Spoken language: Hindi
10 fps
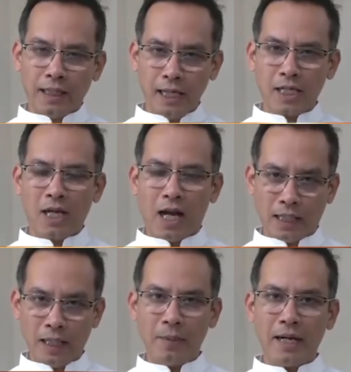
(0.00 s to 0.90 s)
देश
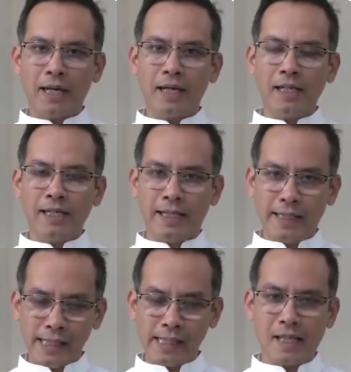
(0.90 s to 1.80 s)
आगे बढ़ेगा
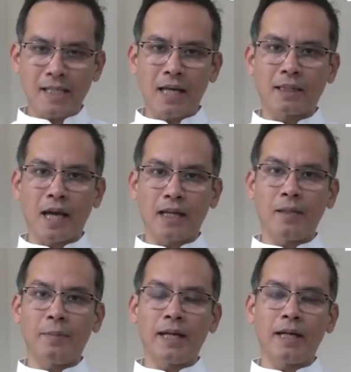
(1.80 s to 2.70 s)
इंडिया के साथ
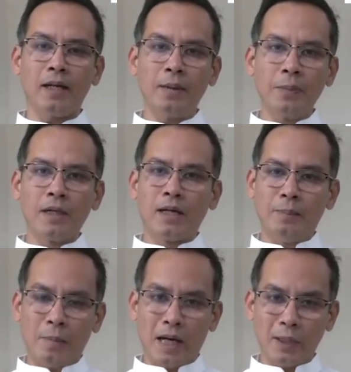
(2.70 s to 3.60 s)
आगे बढ़ेगा
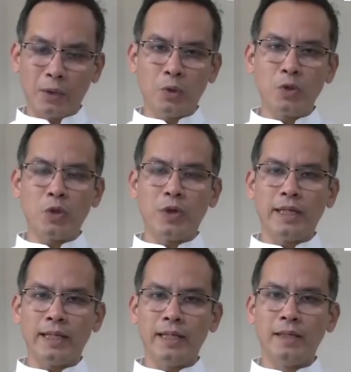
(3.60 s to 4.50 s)
हम भारत को
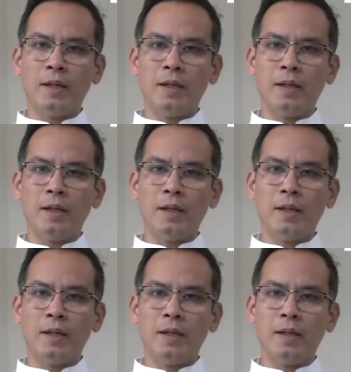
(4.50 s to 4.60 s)
जोड़ेंगे